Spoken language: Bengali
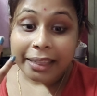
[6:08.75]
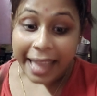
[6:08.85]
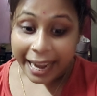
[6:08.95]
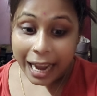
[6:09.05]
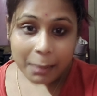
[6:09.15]

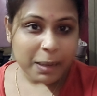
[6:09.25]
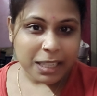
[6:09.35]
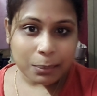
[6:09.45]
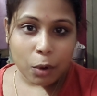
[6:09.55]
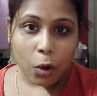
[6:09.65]
দেখাই
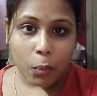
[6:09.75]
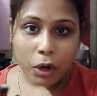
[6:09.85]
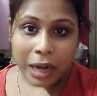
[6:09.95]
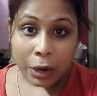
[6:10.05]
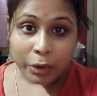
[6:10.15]
বেশি বক বক
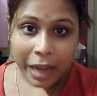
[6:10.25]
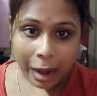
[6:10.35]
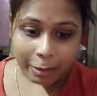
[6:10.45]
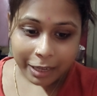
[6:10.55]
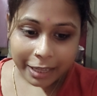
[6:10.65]
না করে
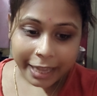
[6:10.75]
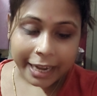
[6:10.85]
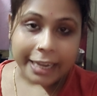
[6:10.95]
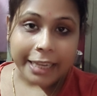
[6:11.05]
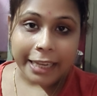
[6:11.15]
খাবারটা
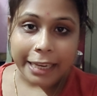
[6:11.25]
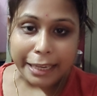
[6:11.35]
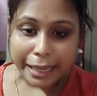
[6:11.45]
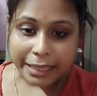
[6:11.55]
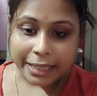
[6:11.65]
দেখাই কি কি
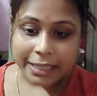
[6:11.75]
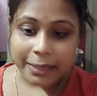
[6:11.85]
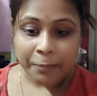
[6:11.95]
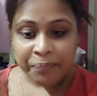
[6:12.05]
নিয়ে এসেছি